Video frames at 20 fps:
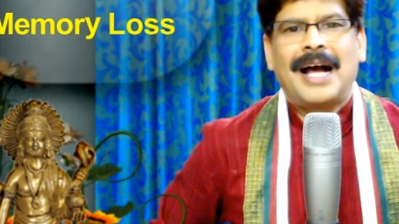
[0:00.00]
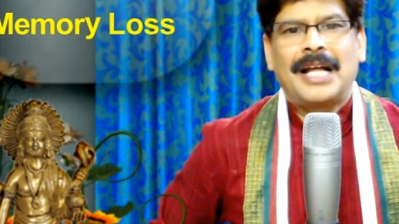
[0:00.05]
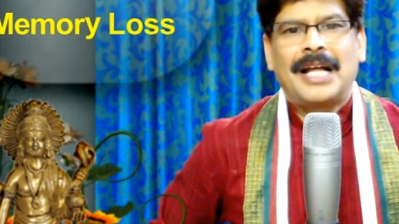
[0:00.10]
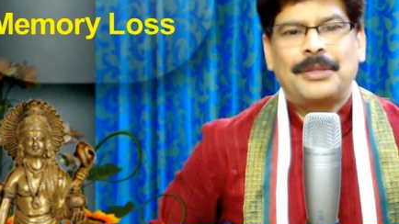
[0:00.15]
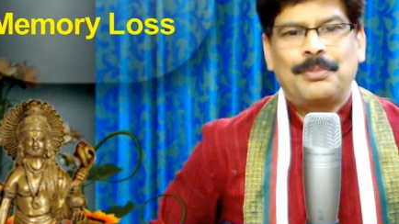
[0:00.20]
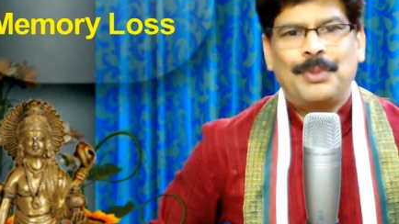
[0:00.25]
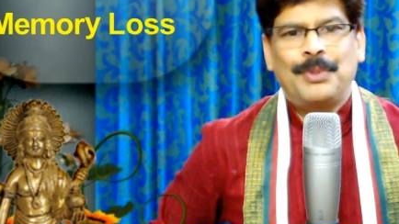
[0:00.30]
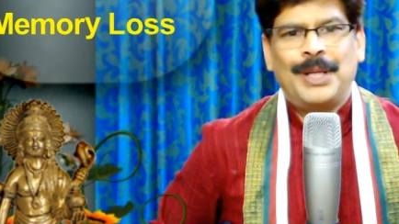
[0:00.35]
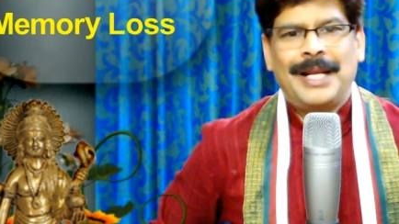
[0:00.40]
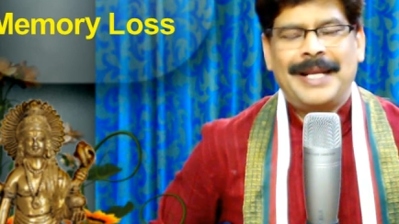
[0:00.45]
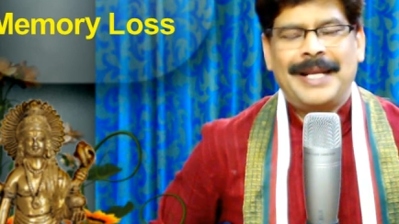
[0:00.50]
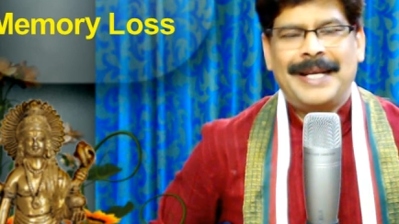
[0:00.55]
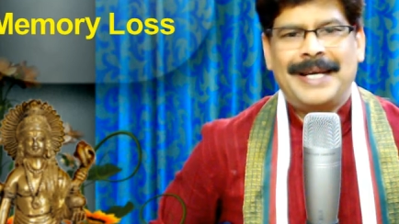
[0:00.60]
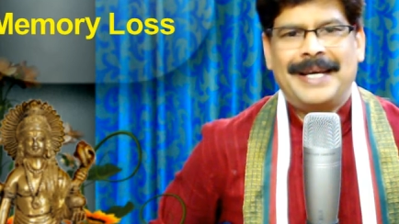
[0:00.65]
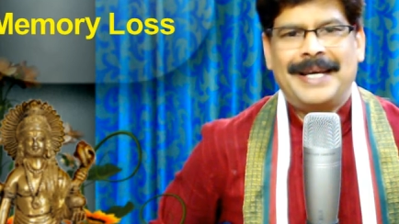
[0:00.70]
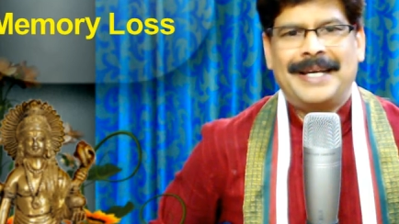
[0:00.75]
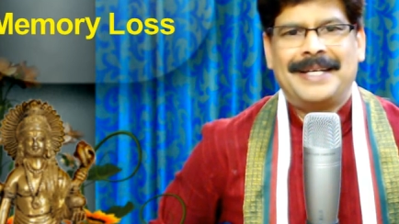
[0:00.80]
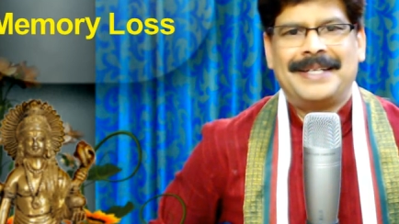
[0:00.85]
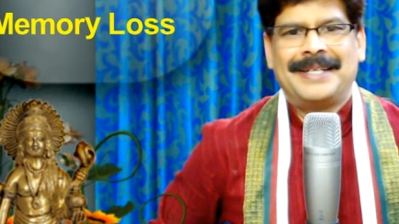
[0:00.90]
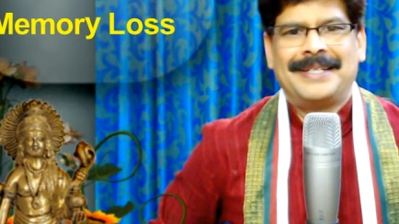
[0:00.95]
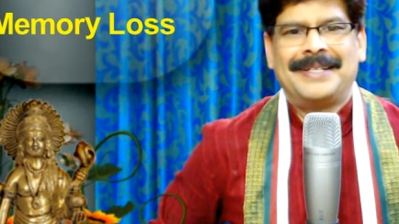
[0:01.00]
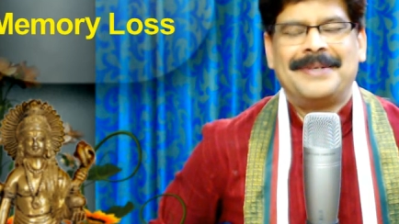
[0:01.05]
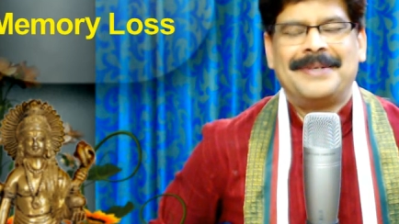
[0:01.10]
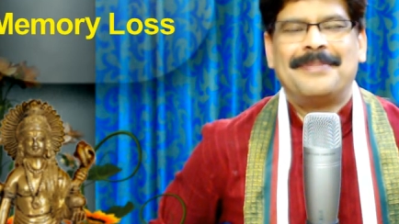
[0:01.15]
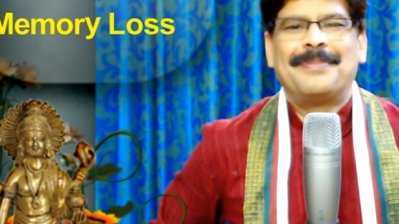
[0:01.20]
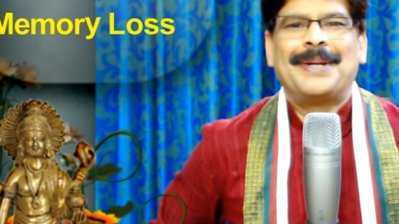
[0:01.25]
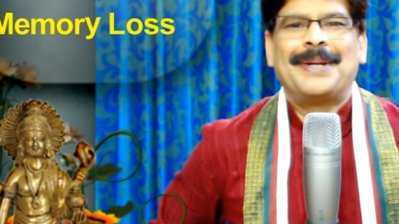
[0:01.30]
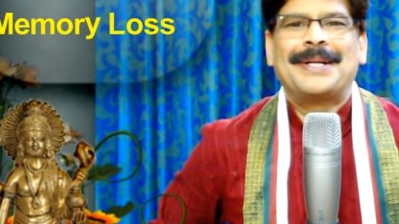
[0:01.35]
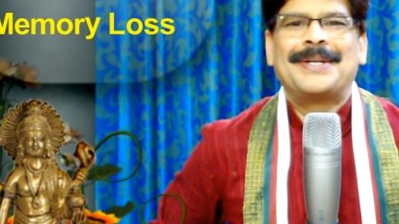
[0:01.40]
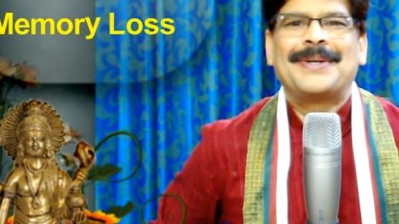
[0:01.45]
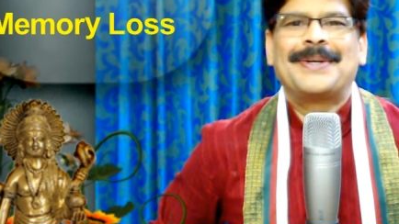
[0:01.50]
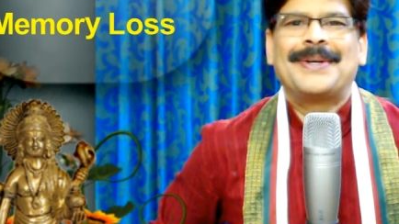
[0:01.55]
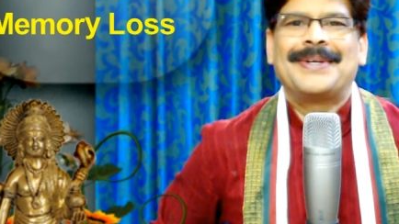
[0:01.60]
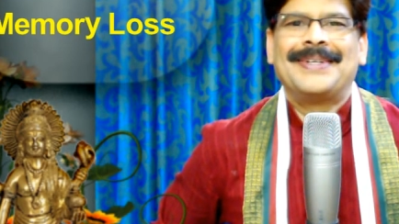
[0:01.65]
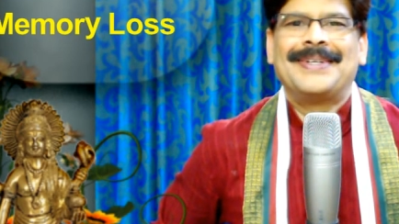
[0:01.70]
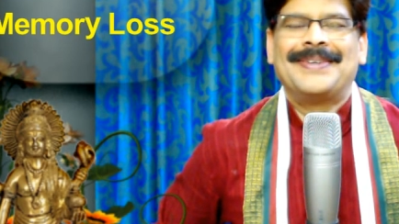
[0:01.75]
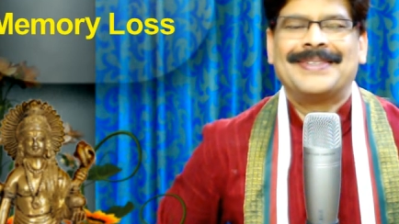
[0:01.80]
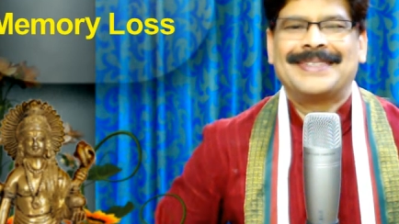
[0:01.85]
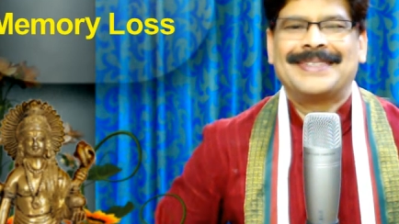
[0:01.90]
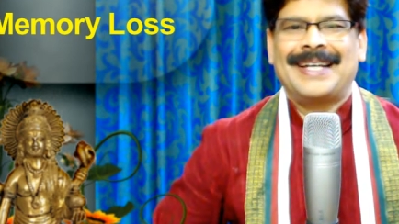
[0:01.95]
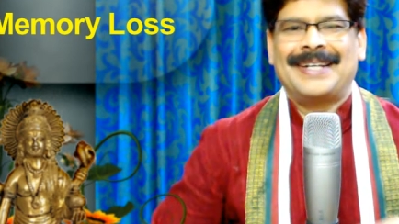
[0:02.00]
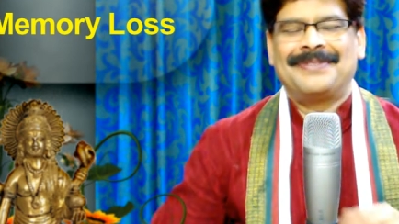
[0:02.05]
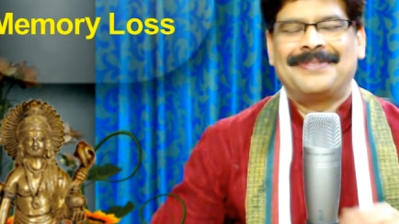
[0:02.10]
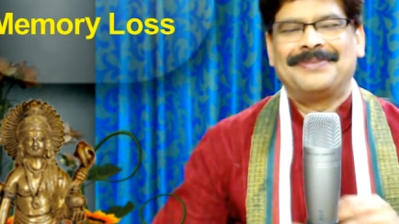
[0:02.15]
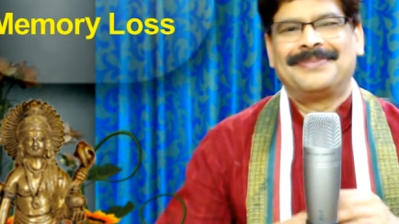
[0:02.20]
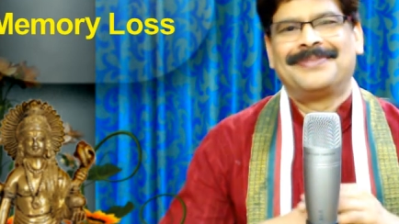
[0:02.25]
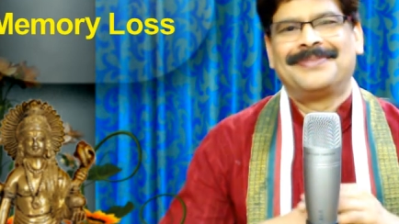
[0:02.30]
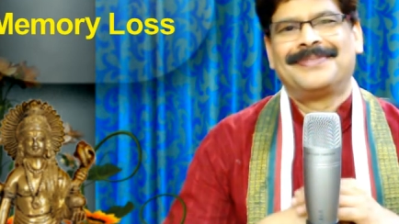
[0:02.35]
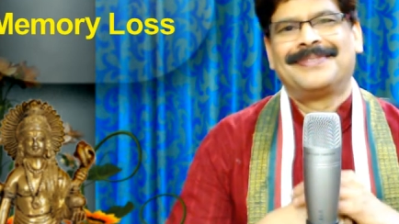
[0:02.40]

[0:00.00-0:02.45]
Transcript: ఆత్మీయులైన ప్రేక్షకులకు నమస్కారం